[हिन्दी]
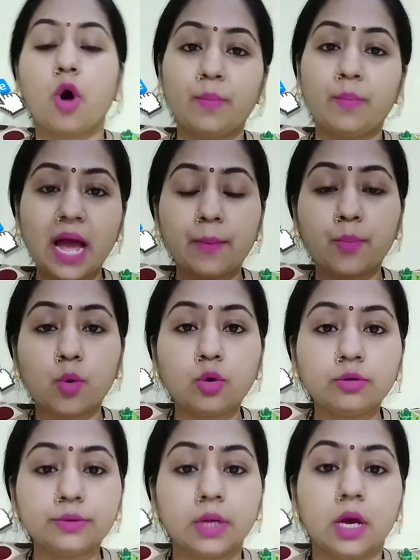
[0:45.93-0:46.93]
और मैं
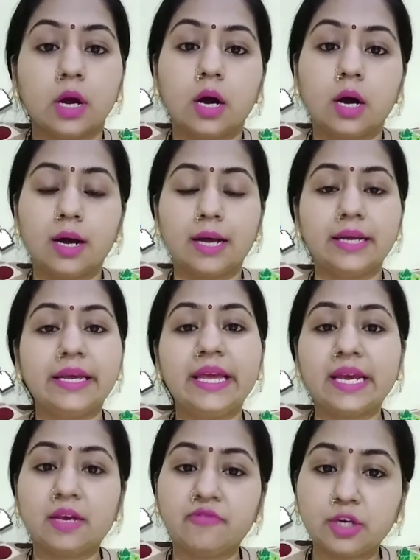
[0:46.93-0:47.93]
आपको आ,
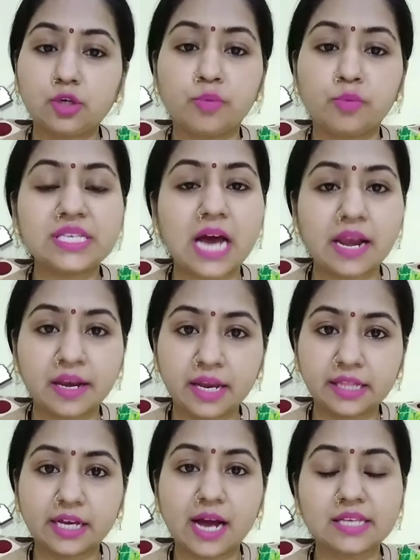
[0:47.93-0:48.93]
एक वीडियो में सारे
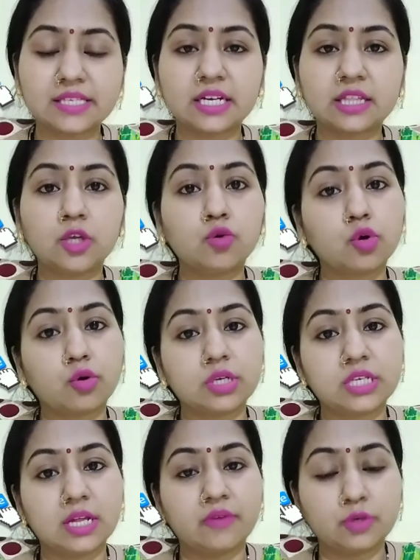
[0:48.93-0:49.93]
नहीं दिखा सकती हूँ क्योंकि
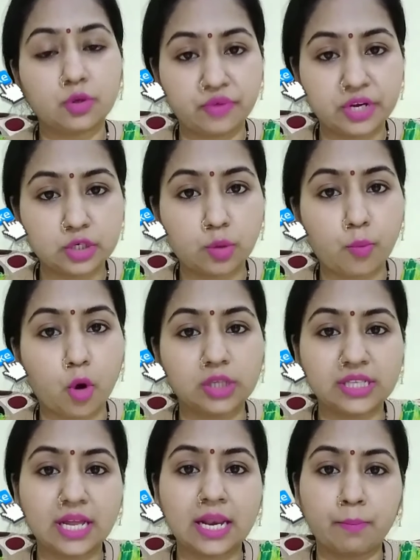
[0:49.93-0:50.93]
इससे जो वीडियो
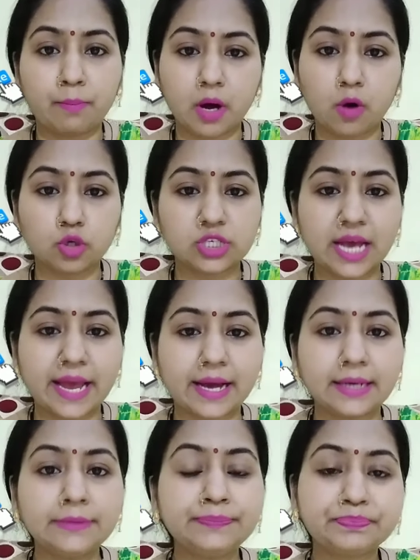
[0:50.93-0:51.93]
बहुत ज़्यादा लंबा हो
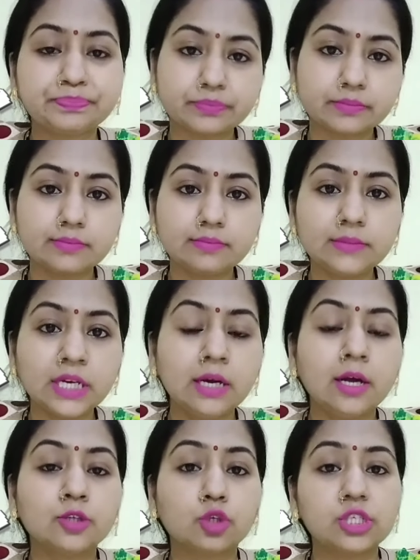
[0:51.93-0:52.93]
जाएगा
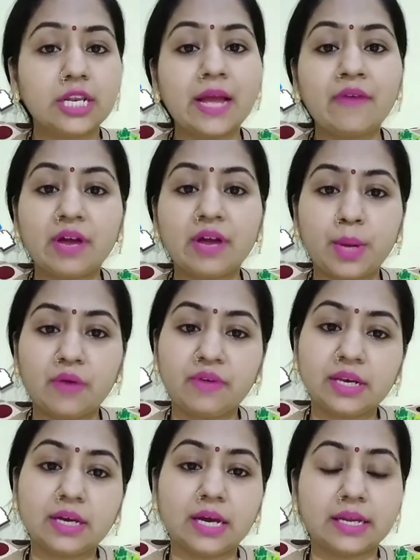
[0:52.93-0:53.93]
तो चलिए वन बाय
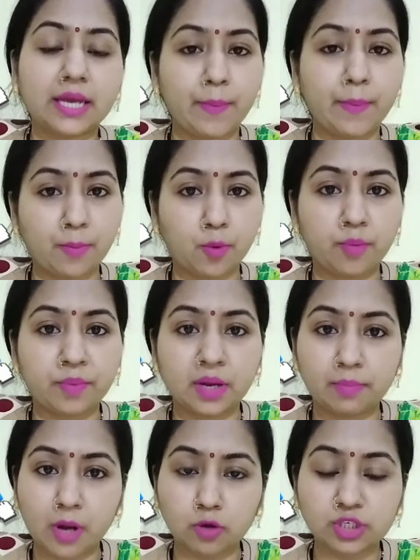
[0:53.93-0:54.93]
वन करके मैं आपको
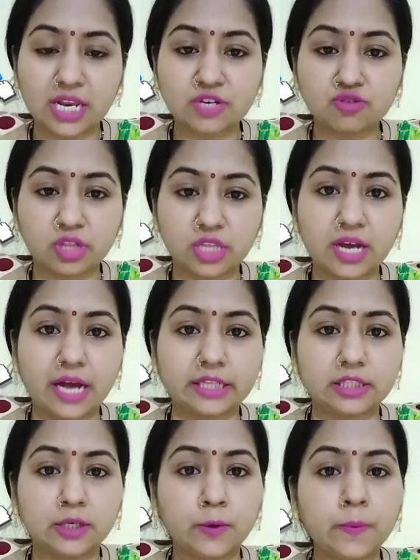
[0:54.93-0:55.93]
अपना ब्लाउज कलेक्शन
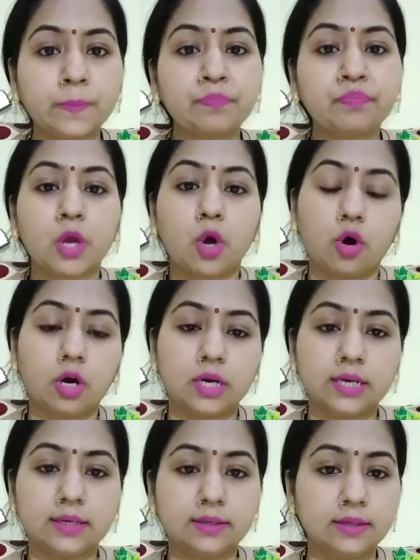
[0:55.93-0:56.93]
दिखाती हूँ
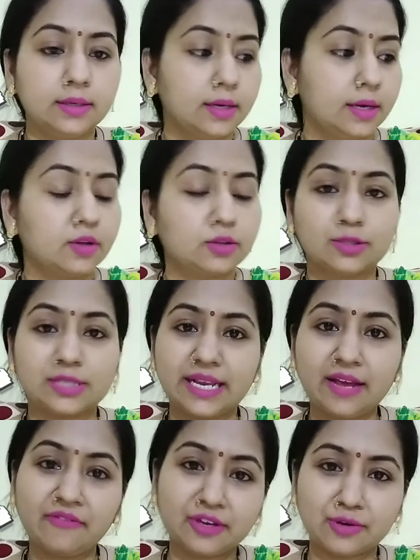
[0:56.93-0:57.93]
और तो
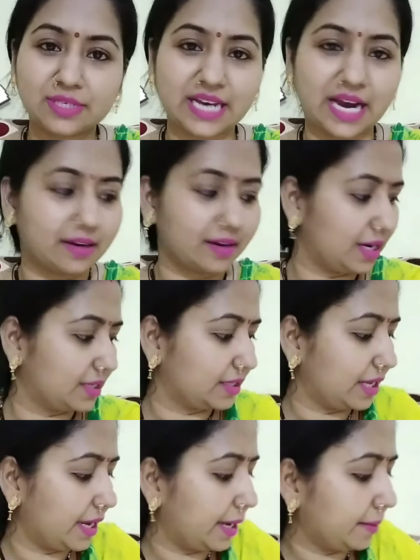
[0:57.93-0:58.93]
चलिए वीडियो स्टार्ट
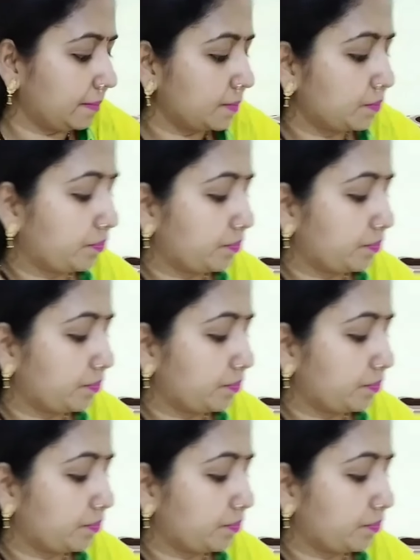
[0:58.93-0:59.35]
करते हैं